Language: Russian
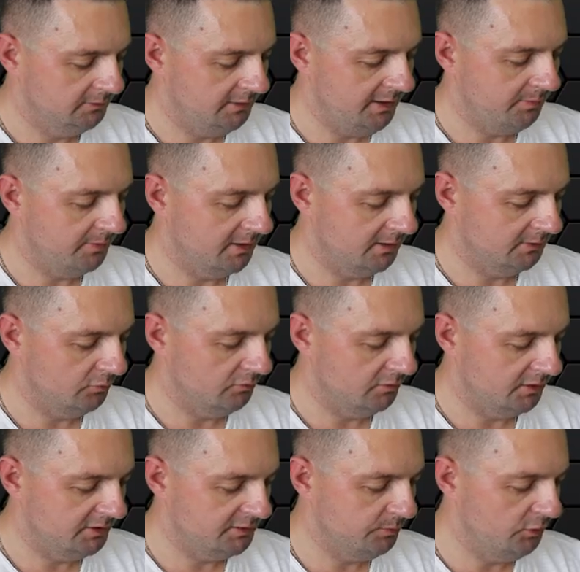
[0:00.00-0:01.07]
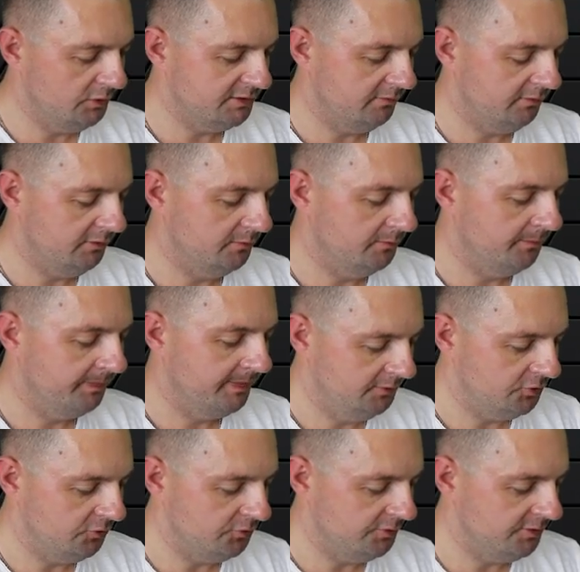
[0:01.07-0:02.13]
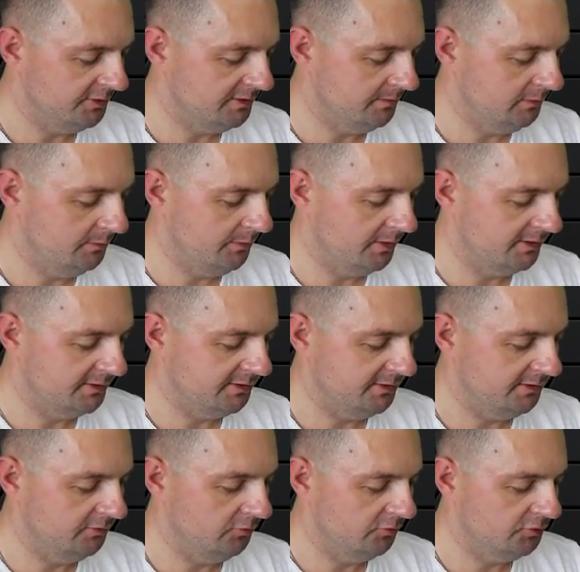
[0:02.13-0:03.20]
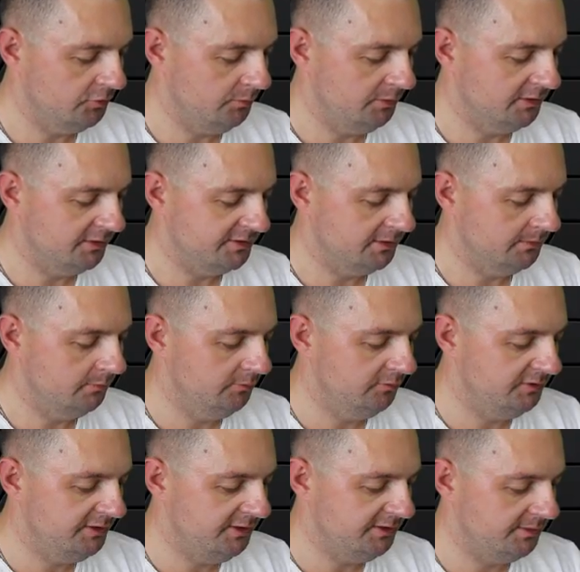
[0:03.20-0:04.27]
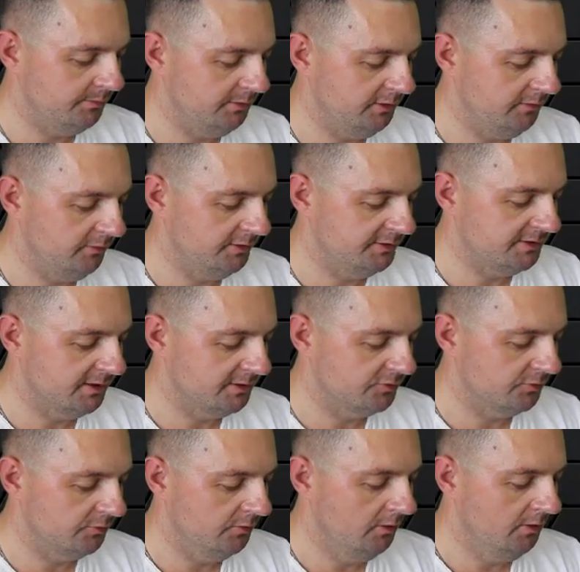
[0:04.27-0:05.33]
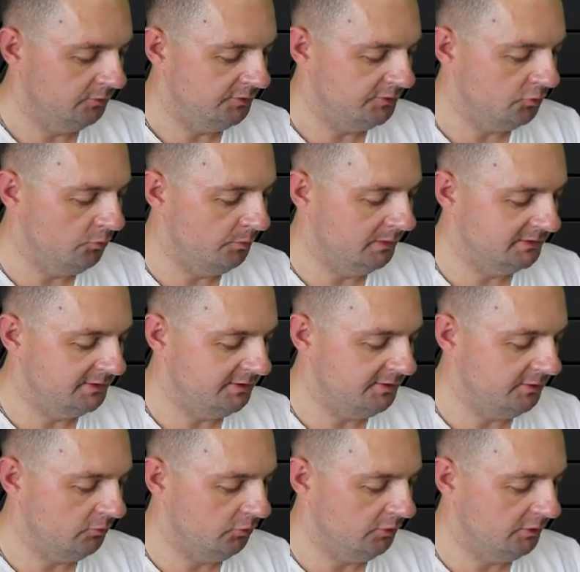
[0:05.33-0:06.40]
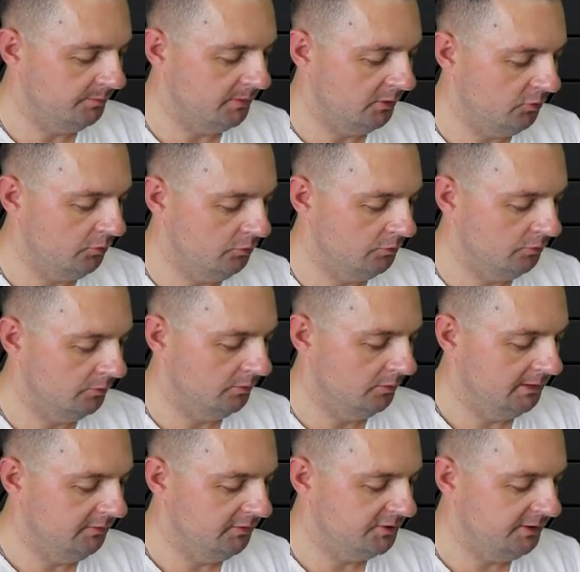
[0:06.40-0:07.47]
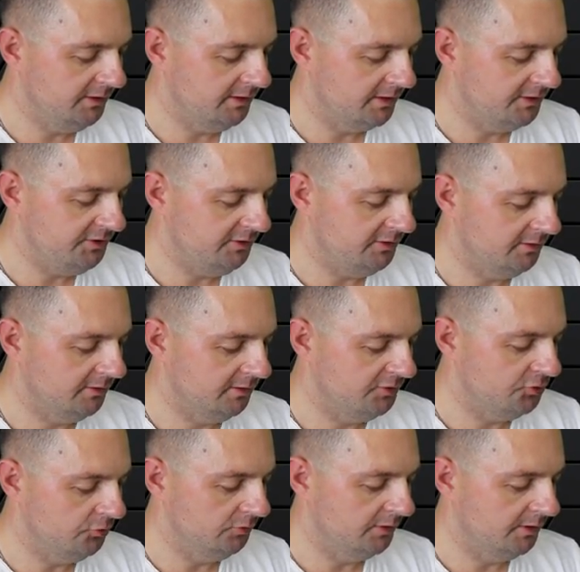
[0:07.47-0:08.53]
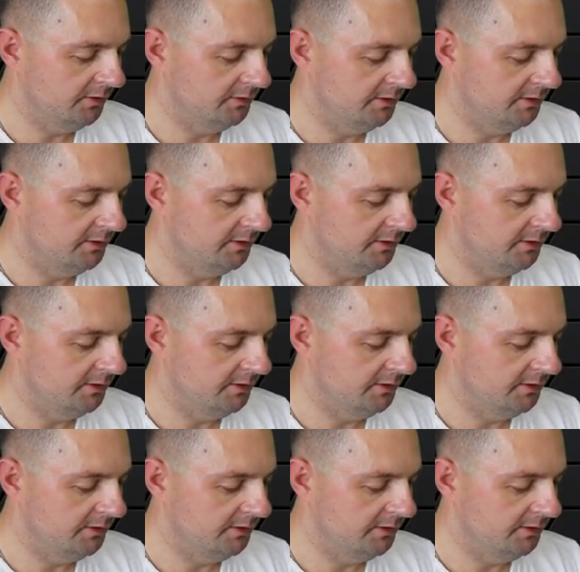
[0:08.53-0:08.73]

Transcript: Дрипка готова к использованию. Еще чуть не забыл показать одну особенность. Отдув здесь имеет фиксацию. То есть купол здесь не ходит по кругу, а движение рассчитано четко